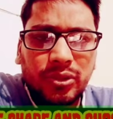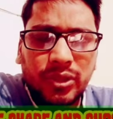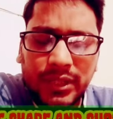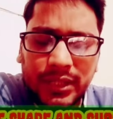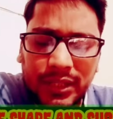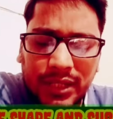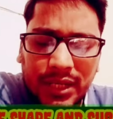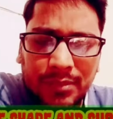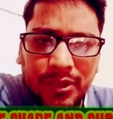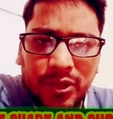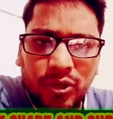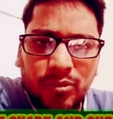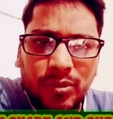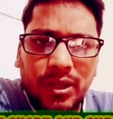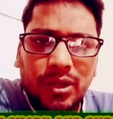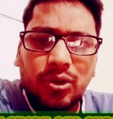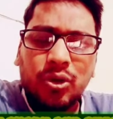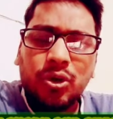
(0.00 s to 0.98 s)
तो इनका
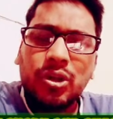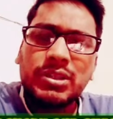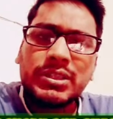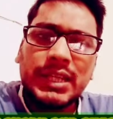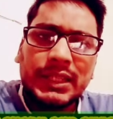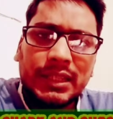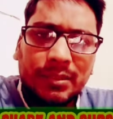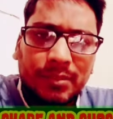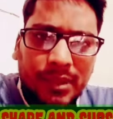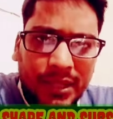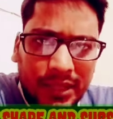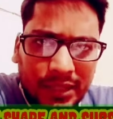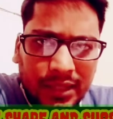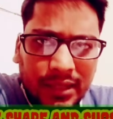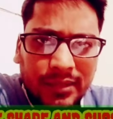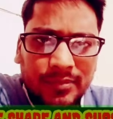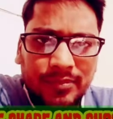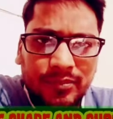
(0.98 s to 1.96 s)
मनोबल और ज़्यादा
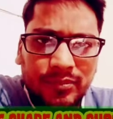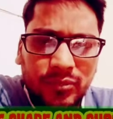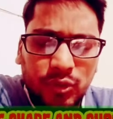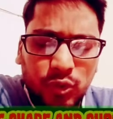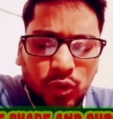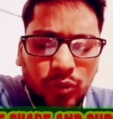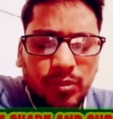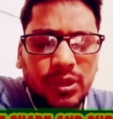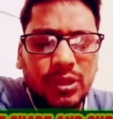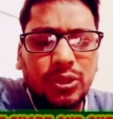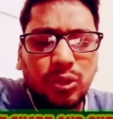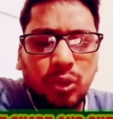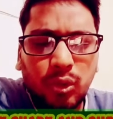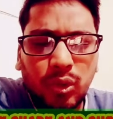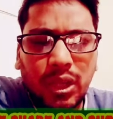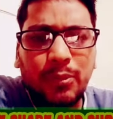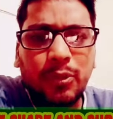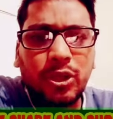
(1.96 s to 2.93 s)
बढ़ेगा जो भी
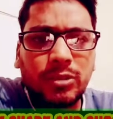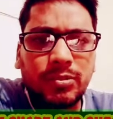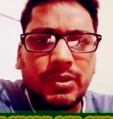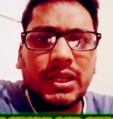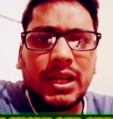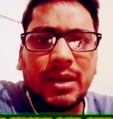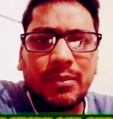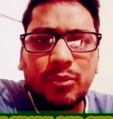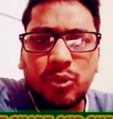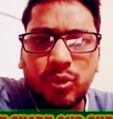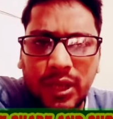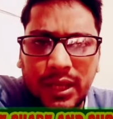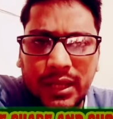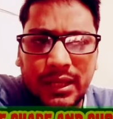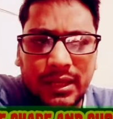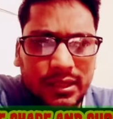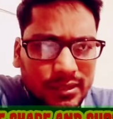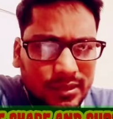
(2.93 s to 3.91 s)
थोड़ा बहुत भी काम
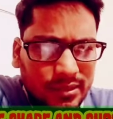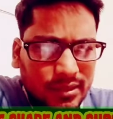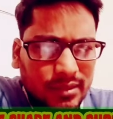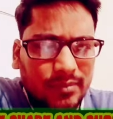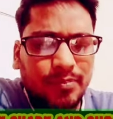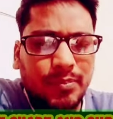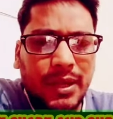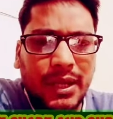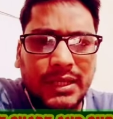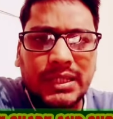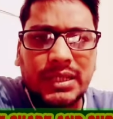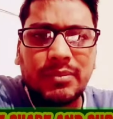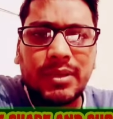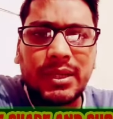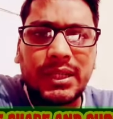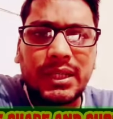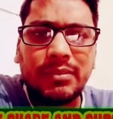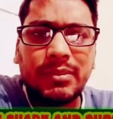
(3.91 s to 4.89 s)
होना है पाँच
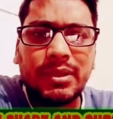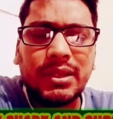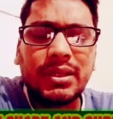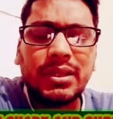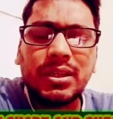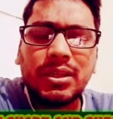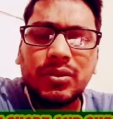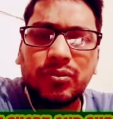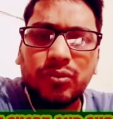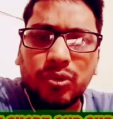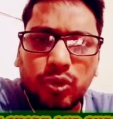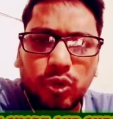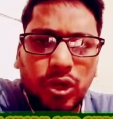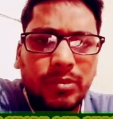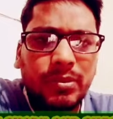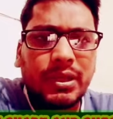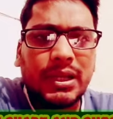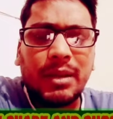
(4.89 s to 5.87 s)
छः महीने में वो
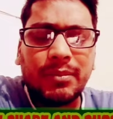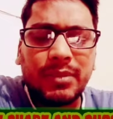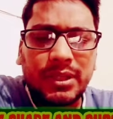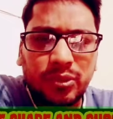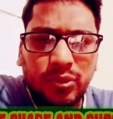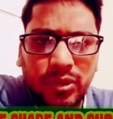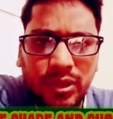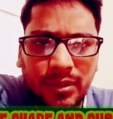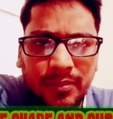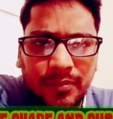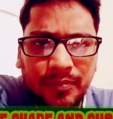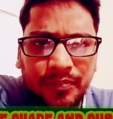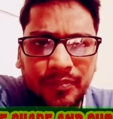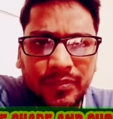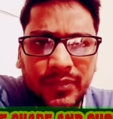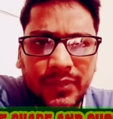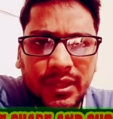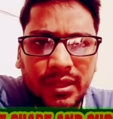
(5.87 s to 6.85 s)
कोई भी काम नहीं होगा
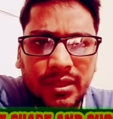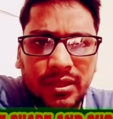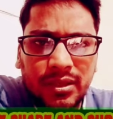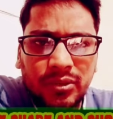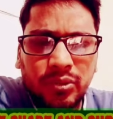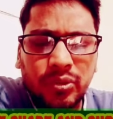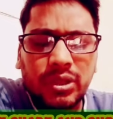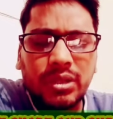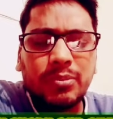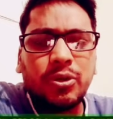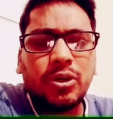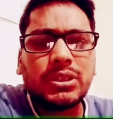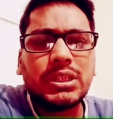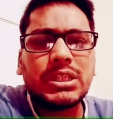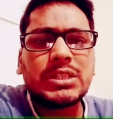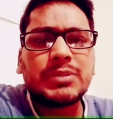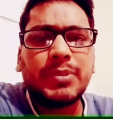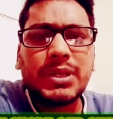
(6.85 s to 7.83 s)
क्योंकि
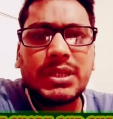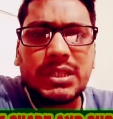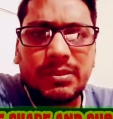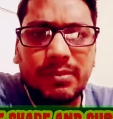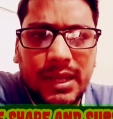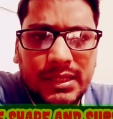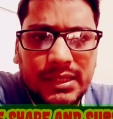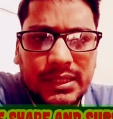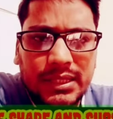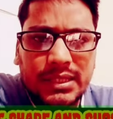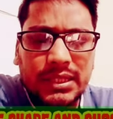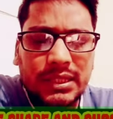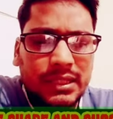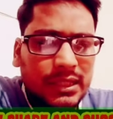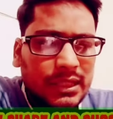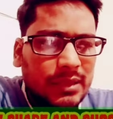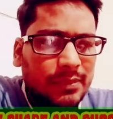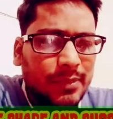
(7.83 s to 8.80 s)
बहुत स्पष्ट मैसेज
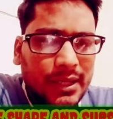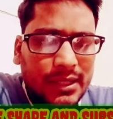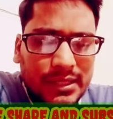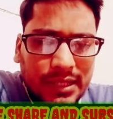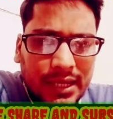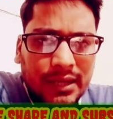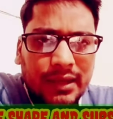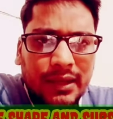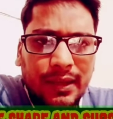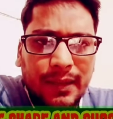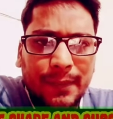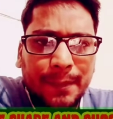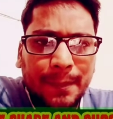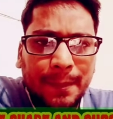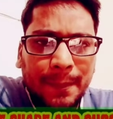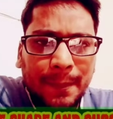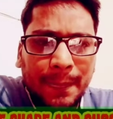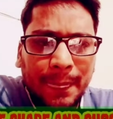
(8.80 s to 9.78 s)
इनके पास जाएगा
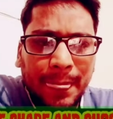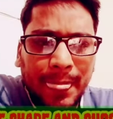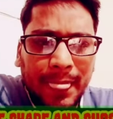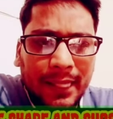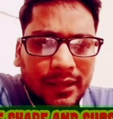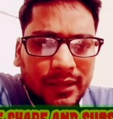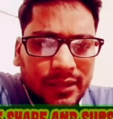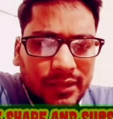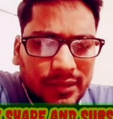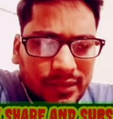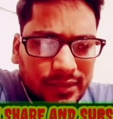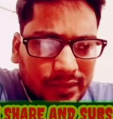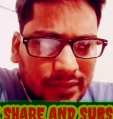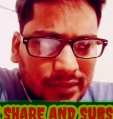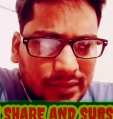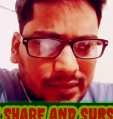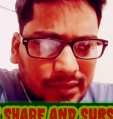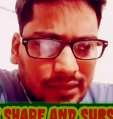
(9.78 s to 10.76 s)
कि
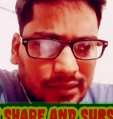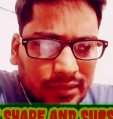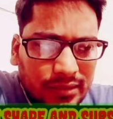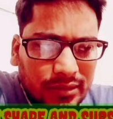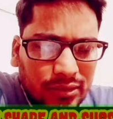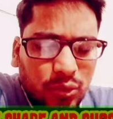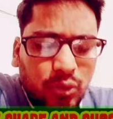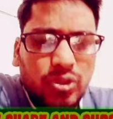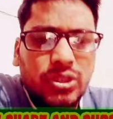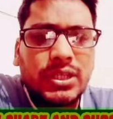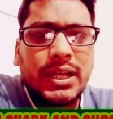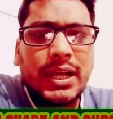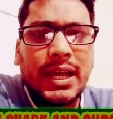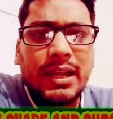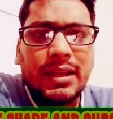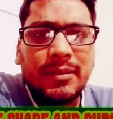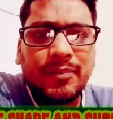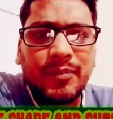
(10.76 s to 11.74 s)

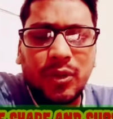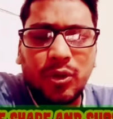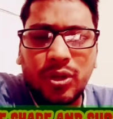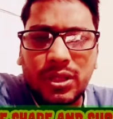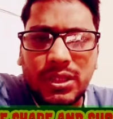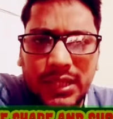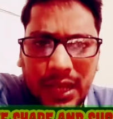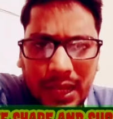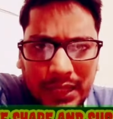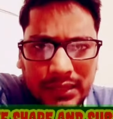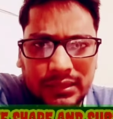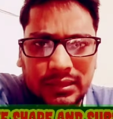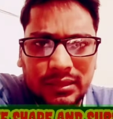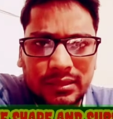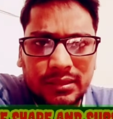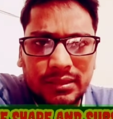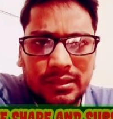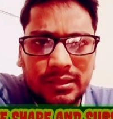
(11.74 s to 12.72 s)
रोजगार और
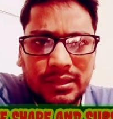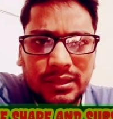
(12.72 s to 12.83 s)
छात्र